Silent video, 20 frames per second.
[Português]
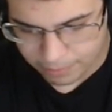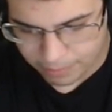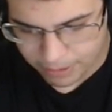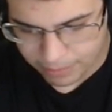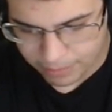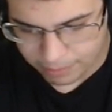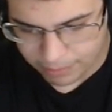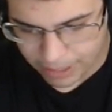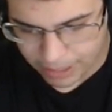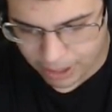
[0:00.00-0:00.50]

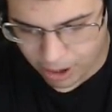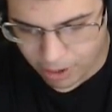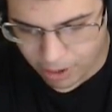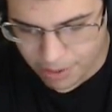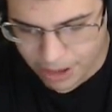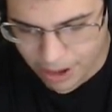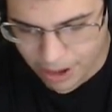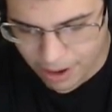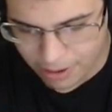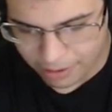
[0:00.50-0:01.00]

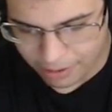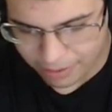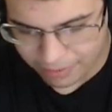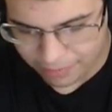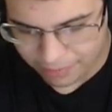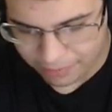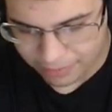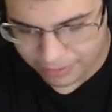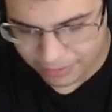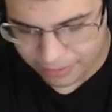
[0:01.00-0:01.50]
maior,
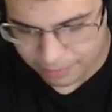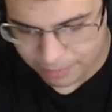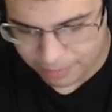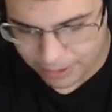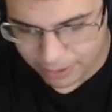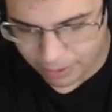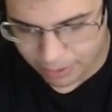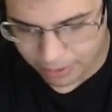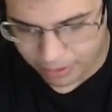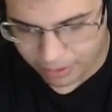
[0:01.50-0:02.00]
menor.
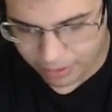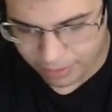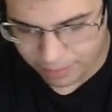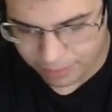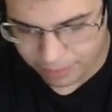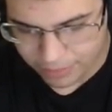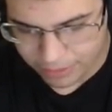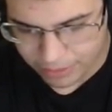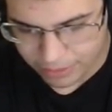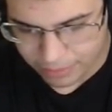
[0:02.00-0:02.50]
Menor.
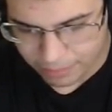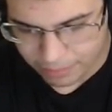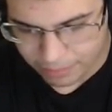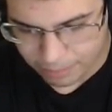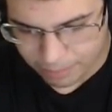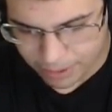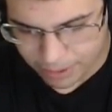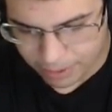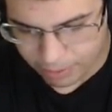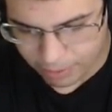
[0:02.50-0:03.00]

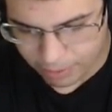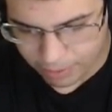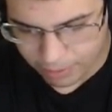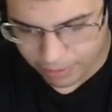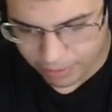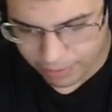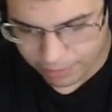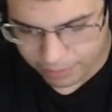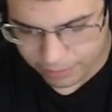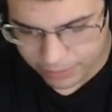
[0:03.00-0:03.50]
Maior.
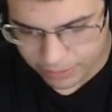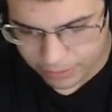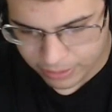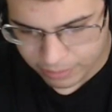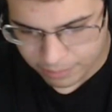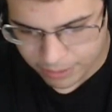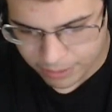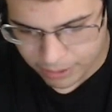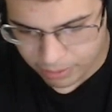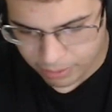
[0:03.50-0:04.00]

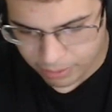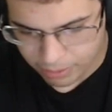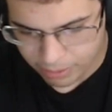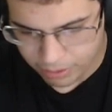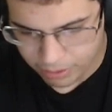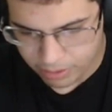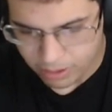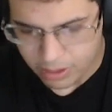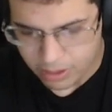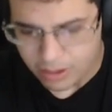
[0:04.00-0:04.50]
Maior.
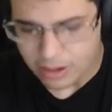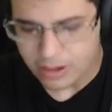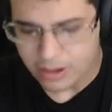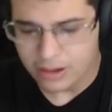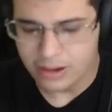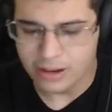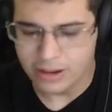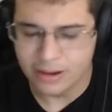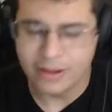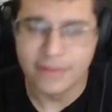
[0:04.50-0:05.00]

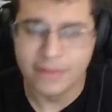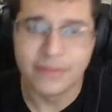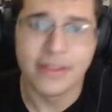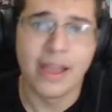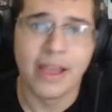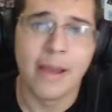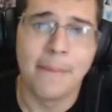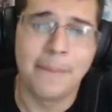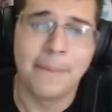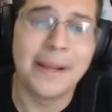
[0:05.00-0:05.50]

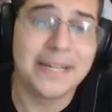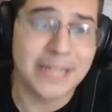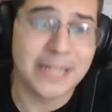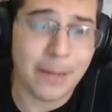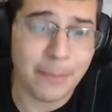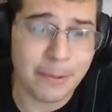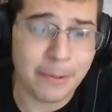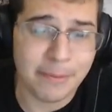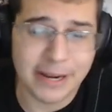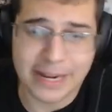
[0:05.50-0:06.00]
Perdi a
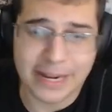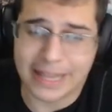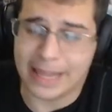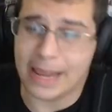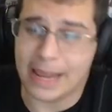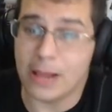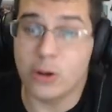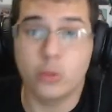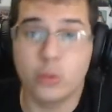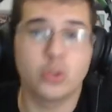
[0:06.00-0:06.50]
primeira, né?
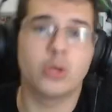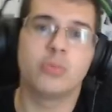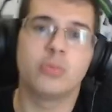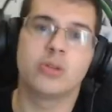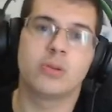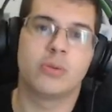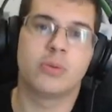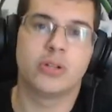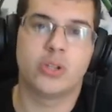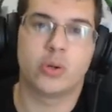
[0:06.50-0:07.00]
Eu não sou muito
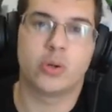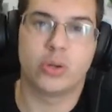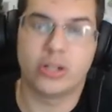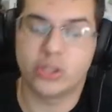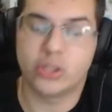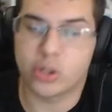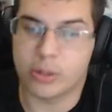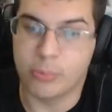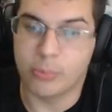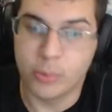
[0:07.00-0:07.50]
bom de jogo, né? O
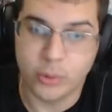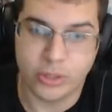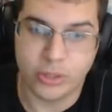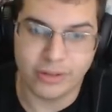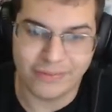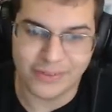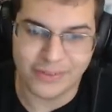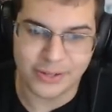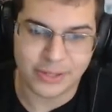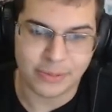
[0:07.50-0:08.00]
jogo é muito
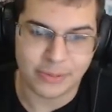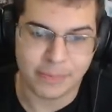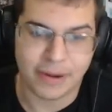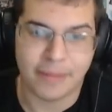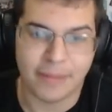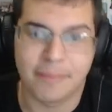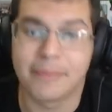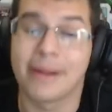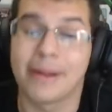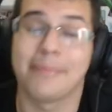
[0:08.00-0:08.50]
difícil pra,
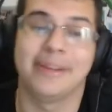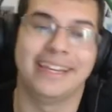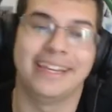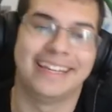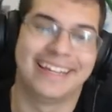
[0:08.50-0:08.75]
pra mim.